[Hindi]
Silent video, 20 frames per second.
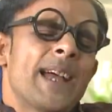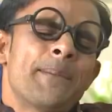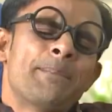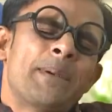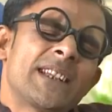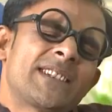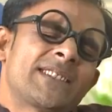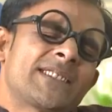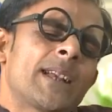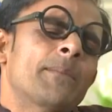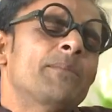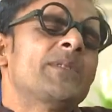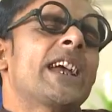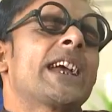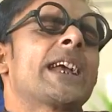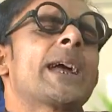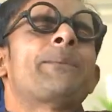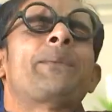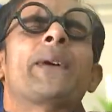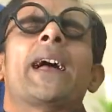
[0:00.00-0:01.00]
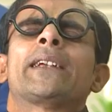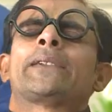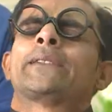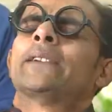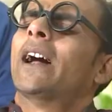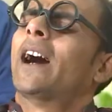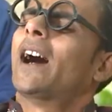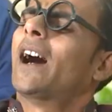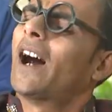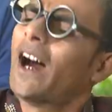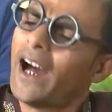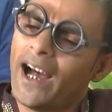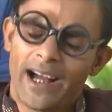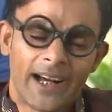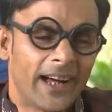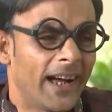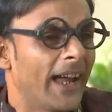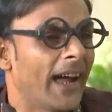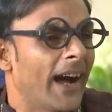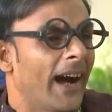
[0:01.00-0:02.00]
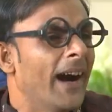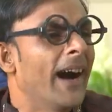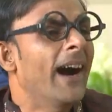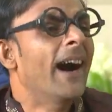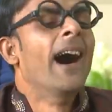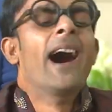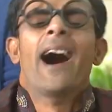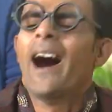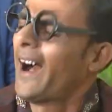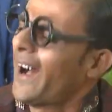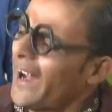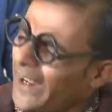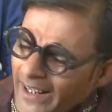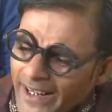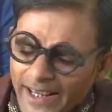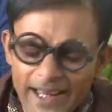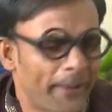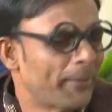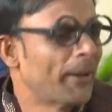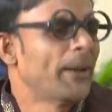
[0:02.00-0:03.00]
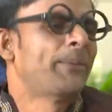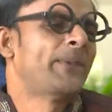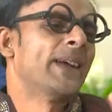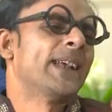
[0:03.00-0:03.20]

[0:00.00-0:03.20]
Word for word: अरे बस समझे के फैसला आ गया आ गया भाई